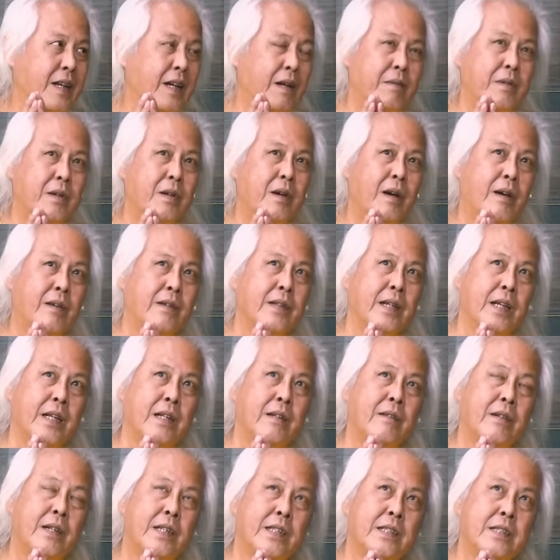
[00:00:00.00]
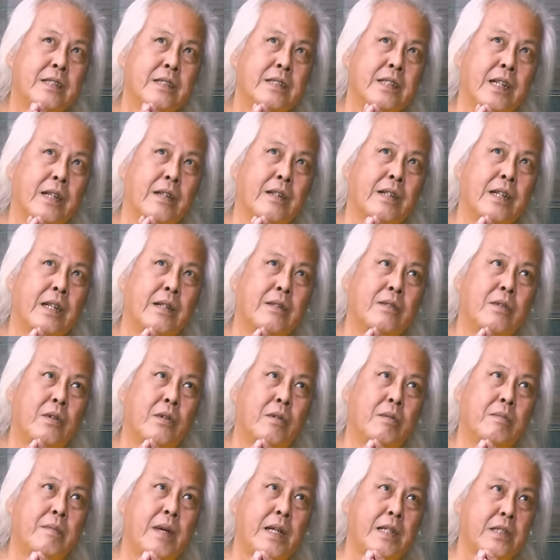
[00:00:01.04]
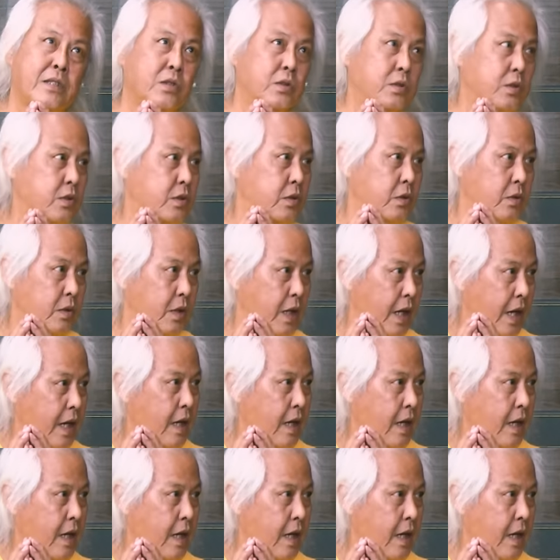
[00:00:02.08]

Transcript: เรามีความเห็นว่าเครื่องเสียงนั้นโหแม่งสุดๆ